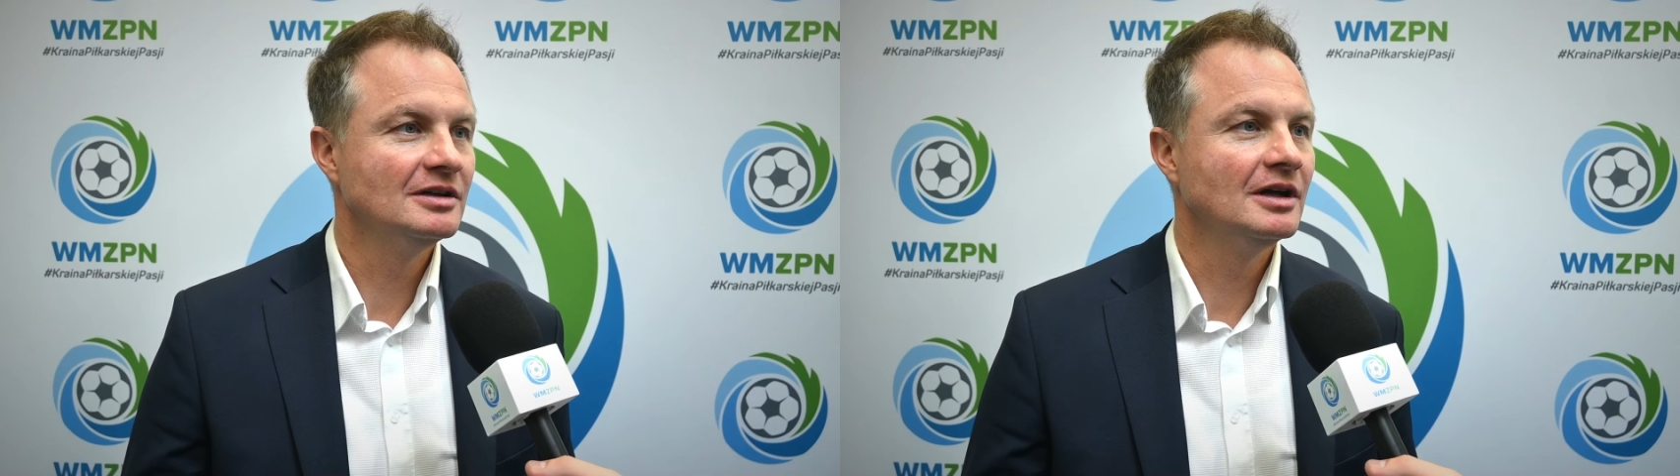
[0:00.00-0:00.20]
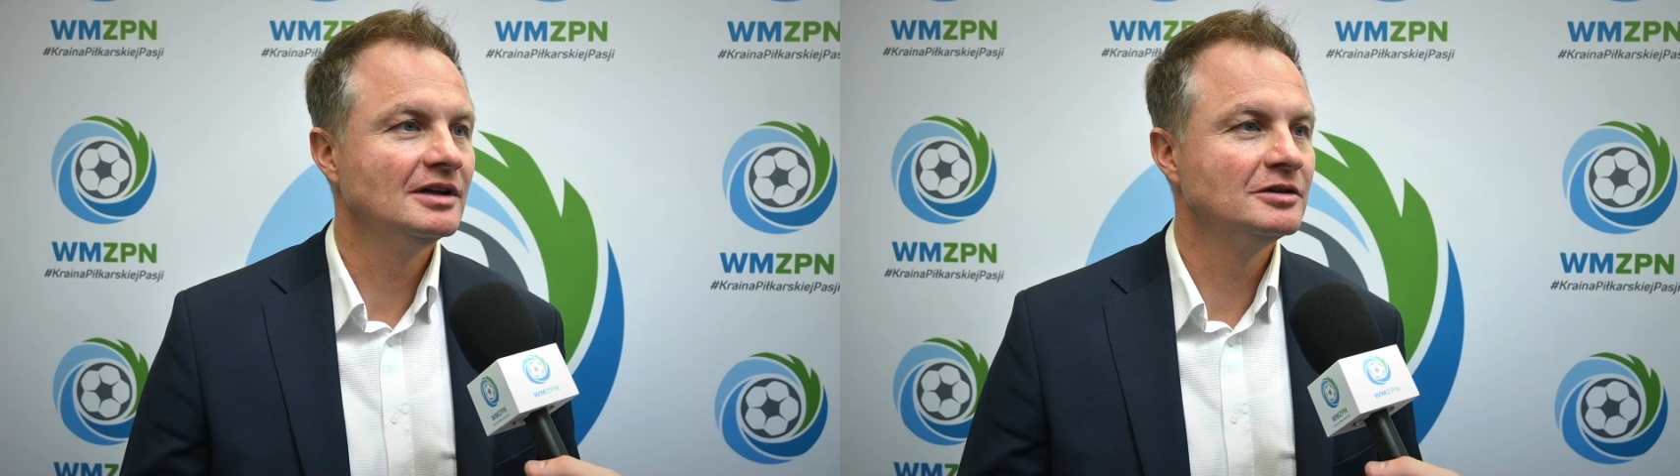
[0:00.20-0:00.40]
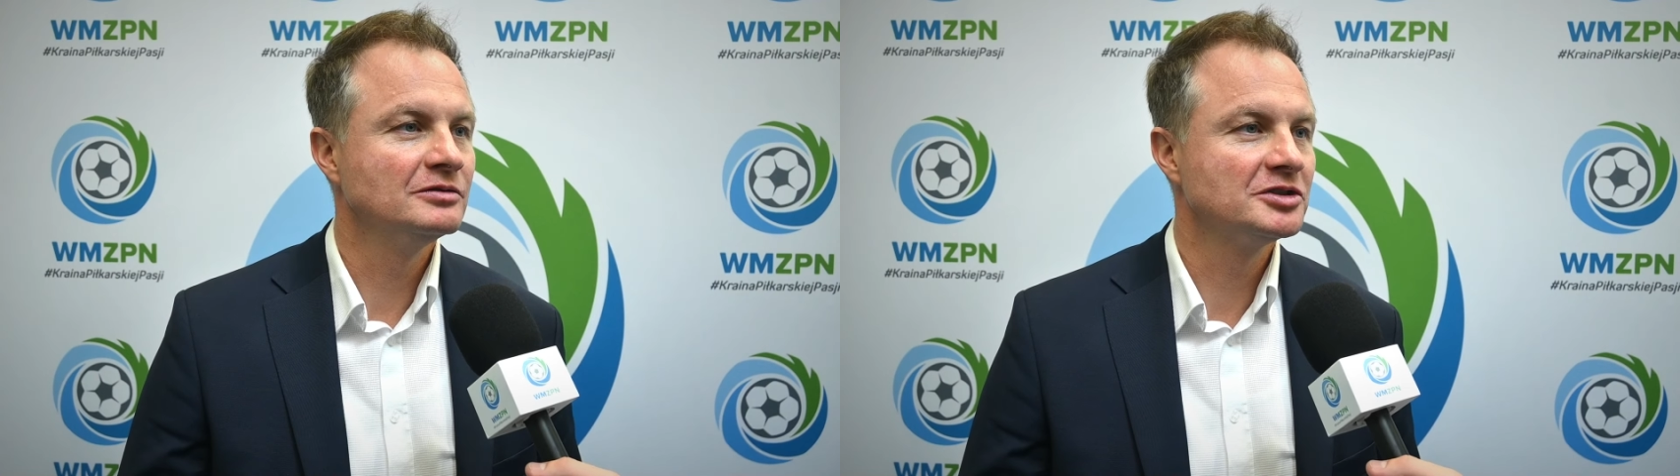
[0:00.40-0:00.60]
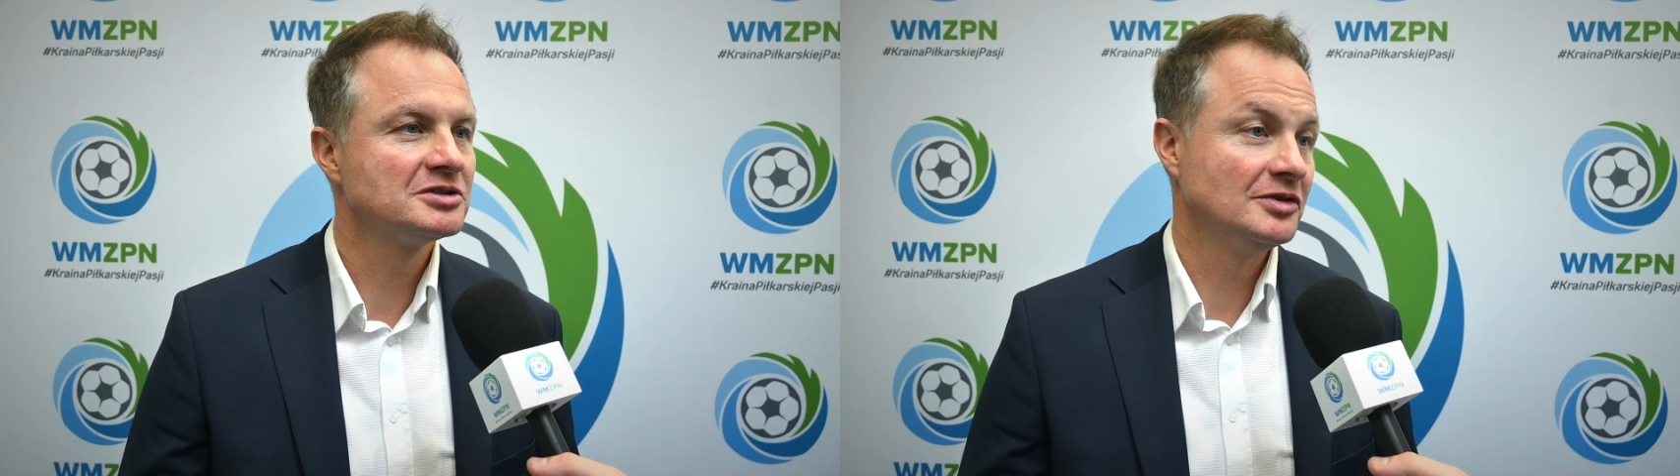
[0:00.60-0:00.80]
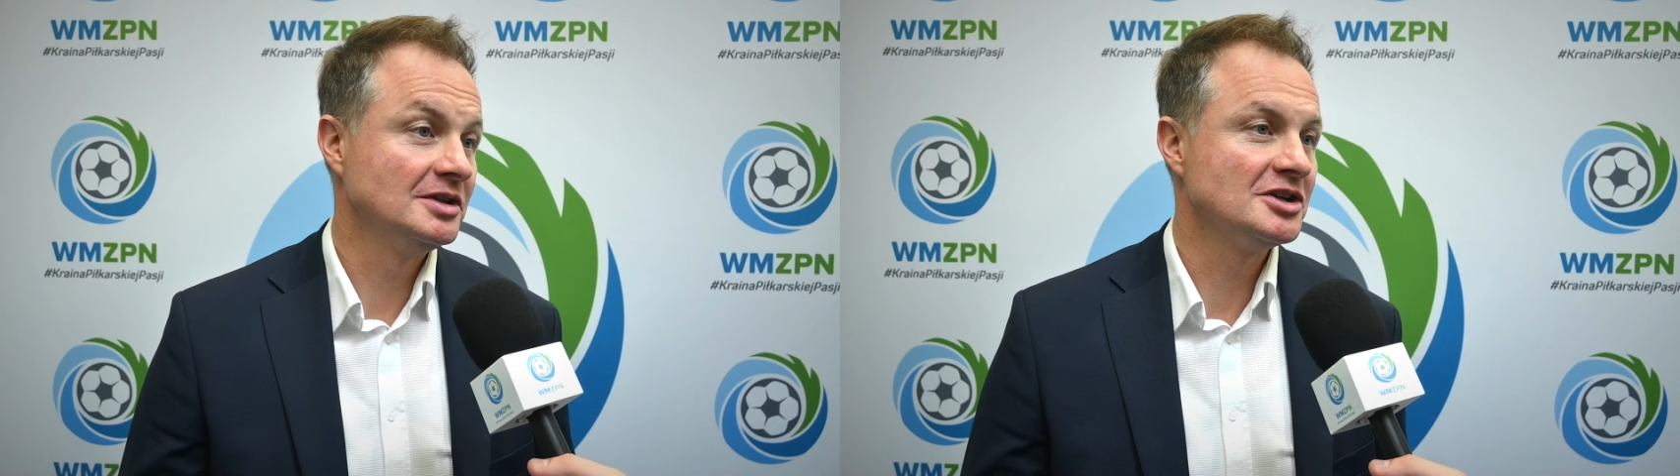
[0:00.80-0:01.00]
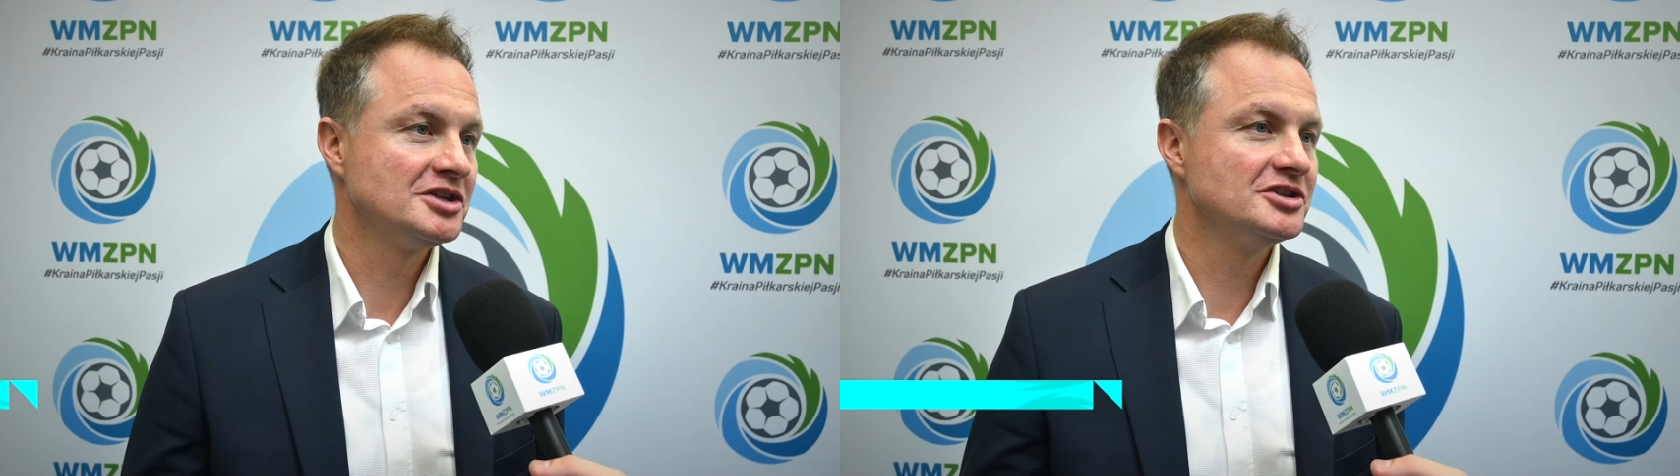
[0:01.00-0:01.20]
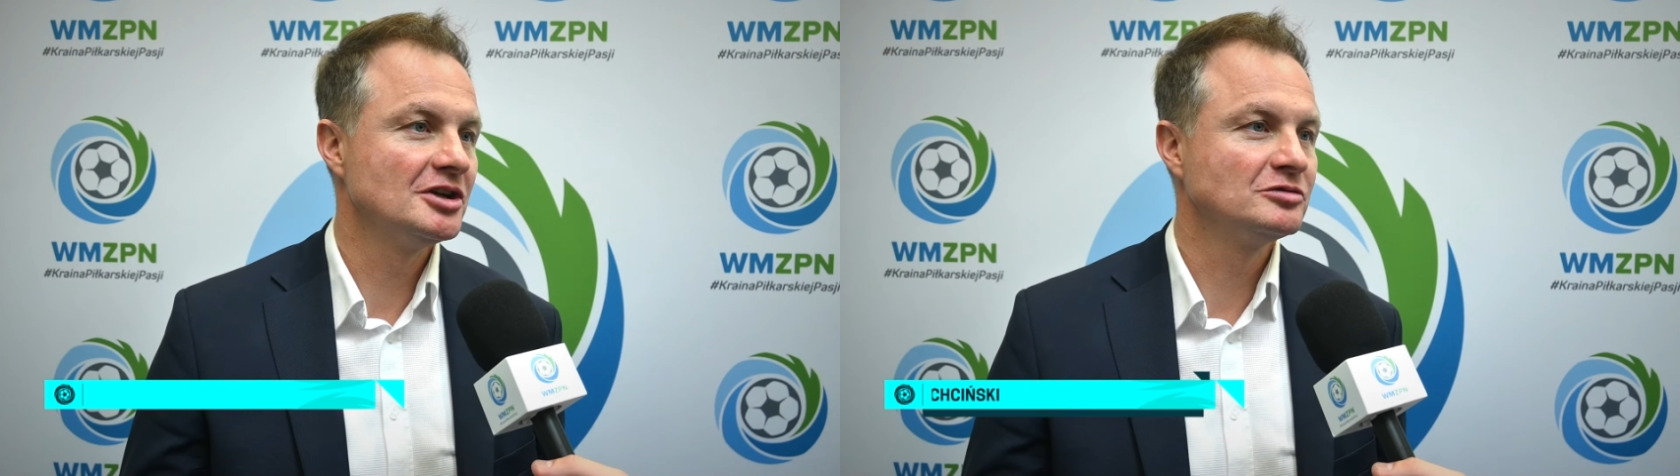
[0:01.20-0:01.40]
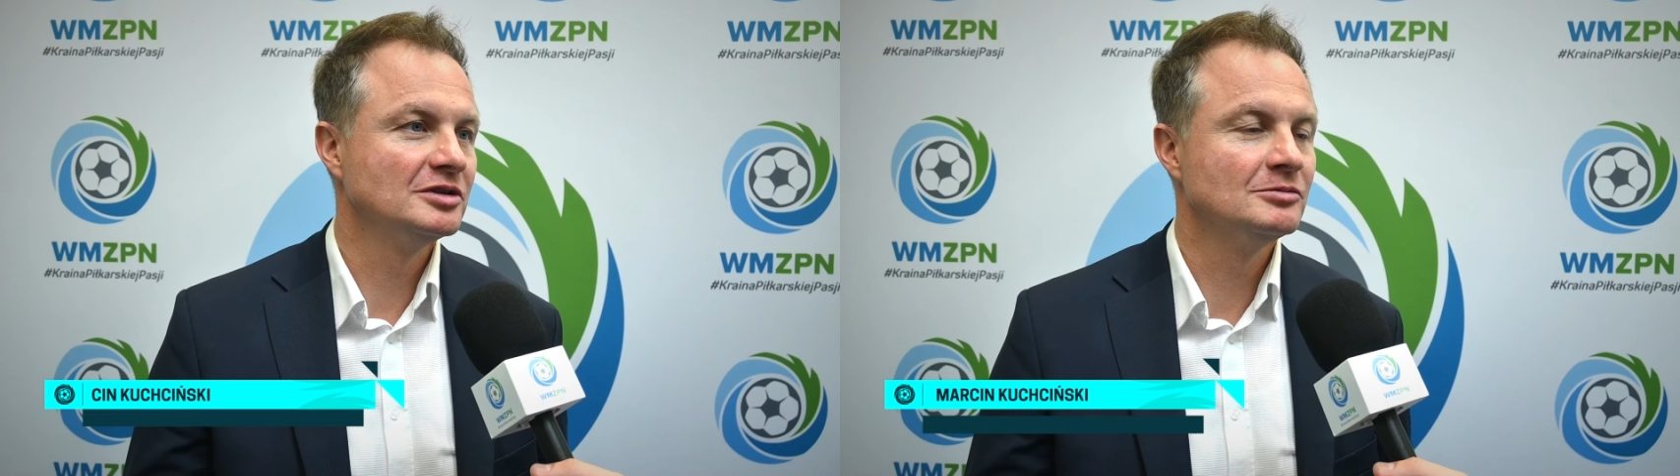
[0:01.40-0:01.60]
ale również swoje narzędzia,
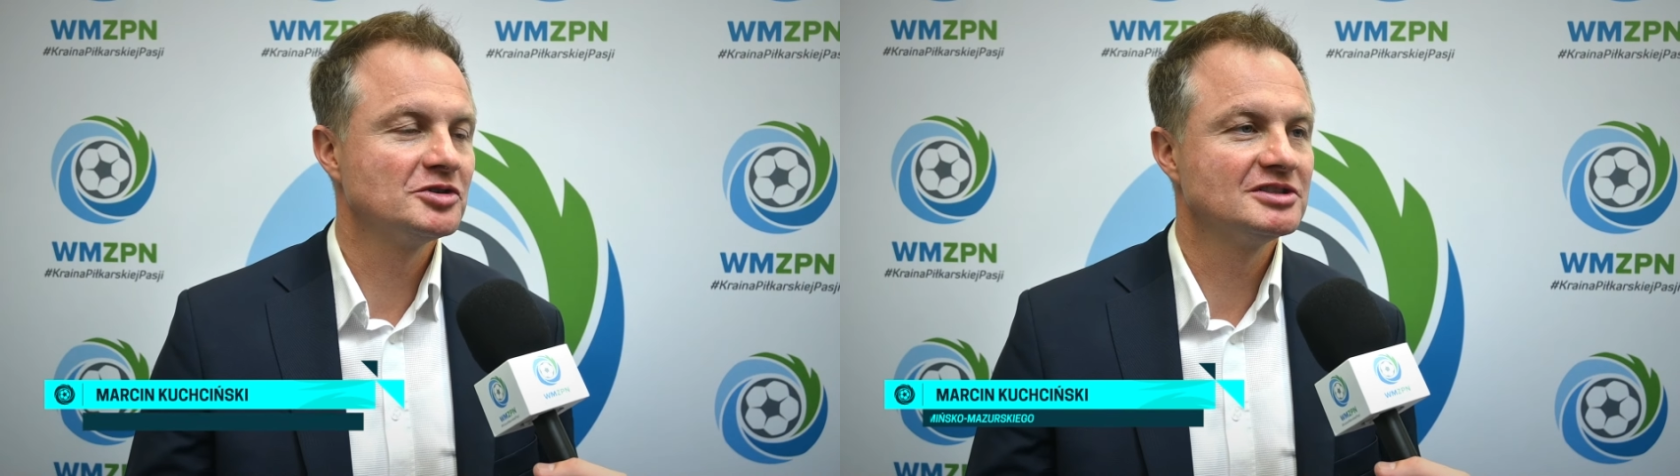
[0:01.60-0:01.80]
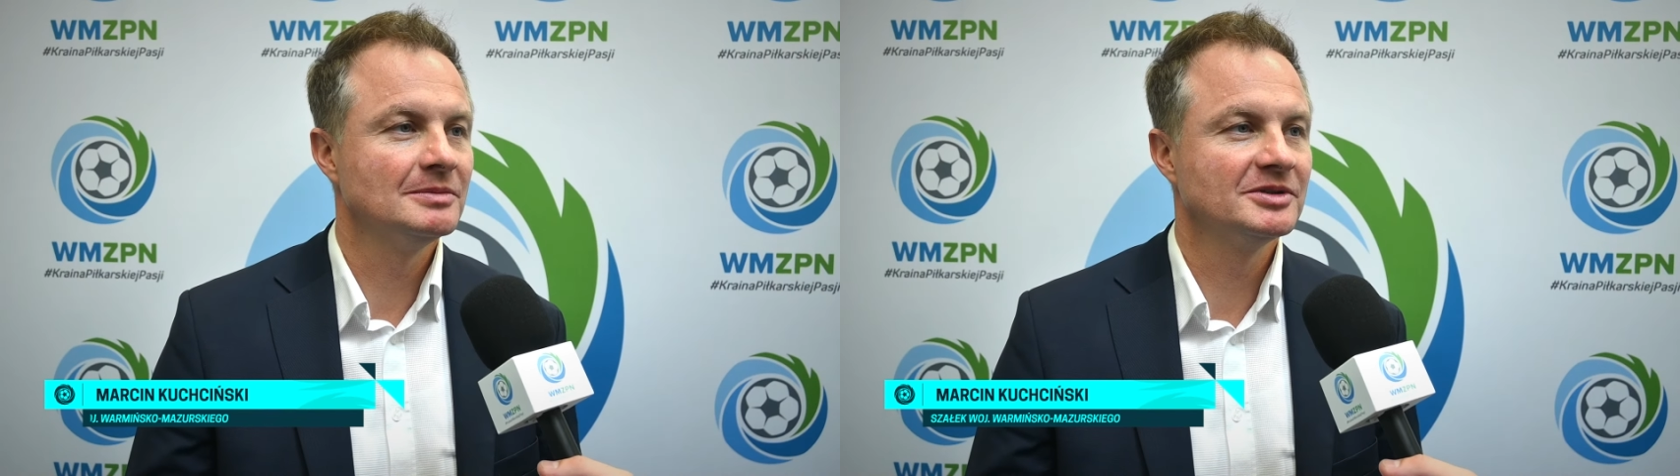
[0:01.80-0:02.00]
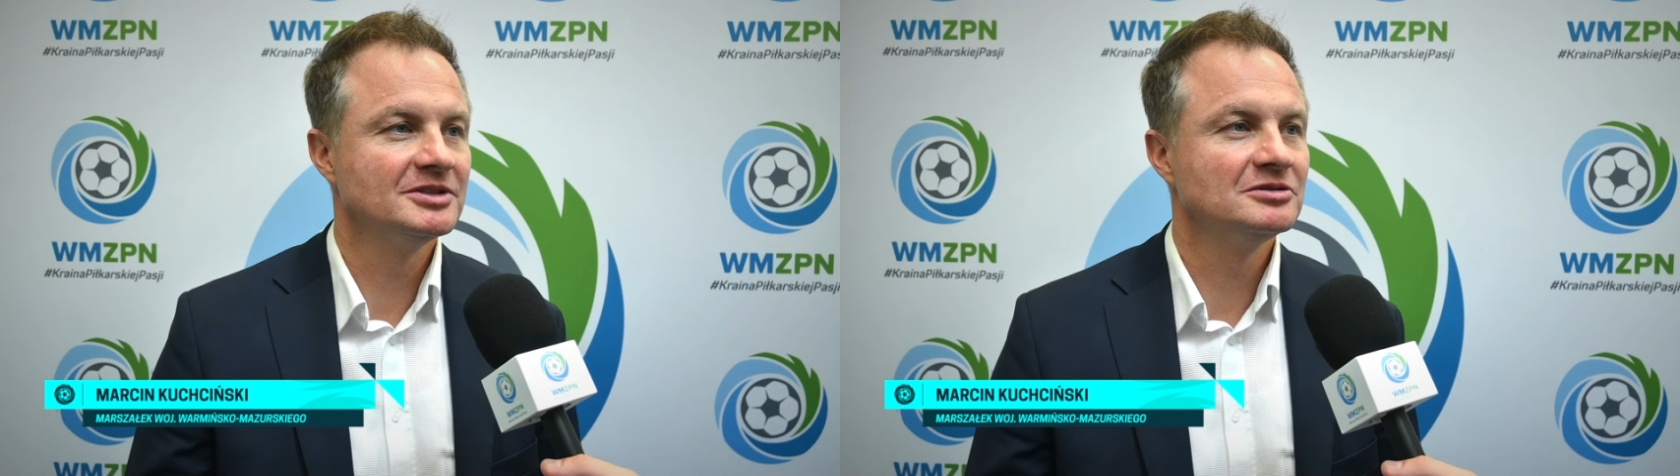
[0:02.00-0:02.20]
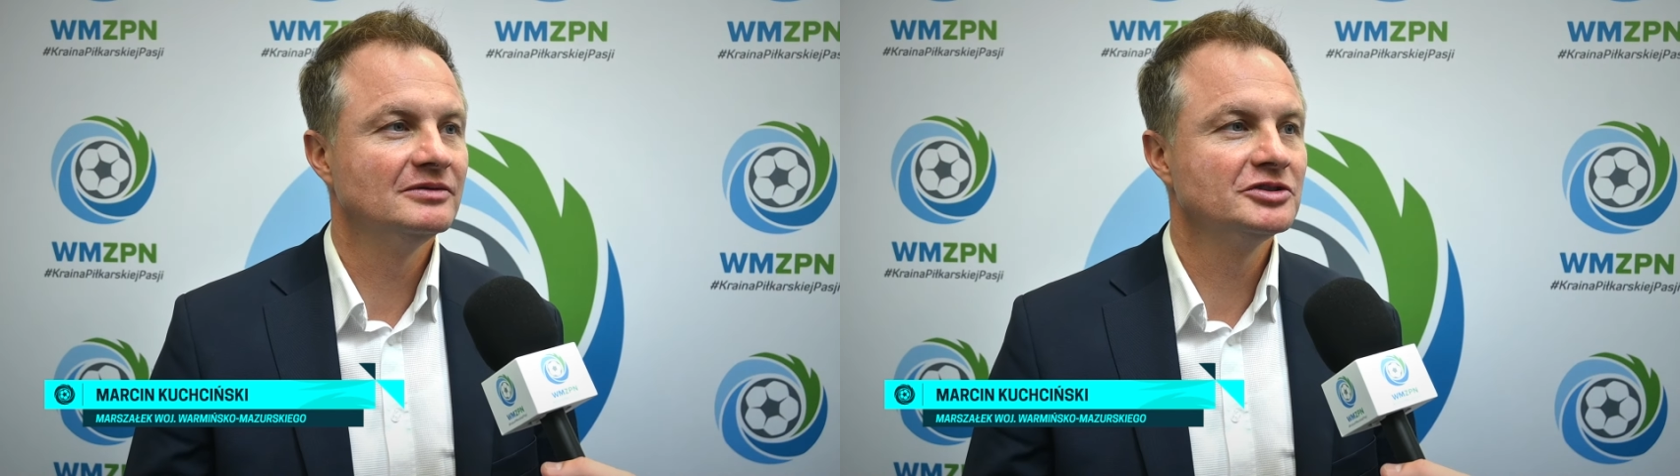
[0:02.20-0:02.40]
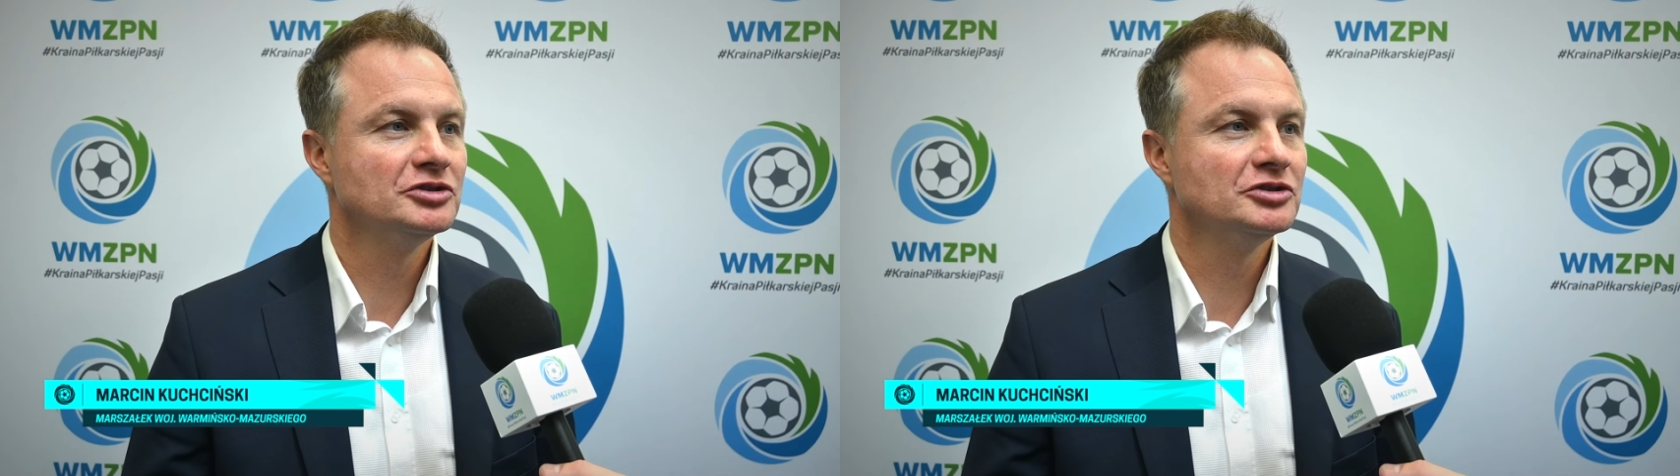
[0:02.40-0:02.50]
które może zaprezentować.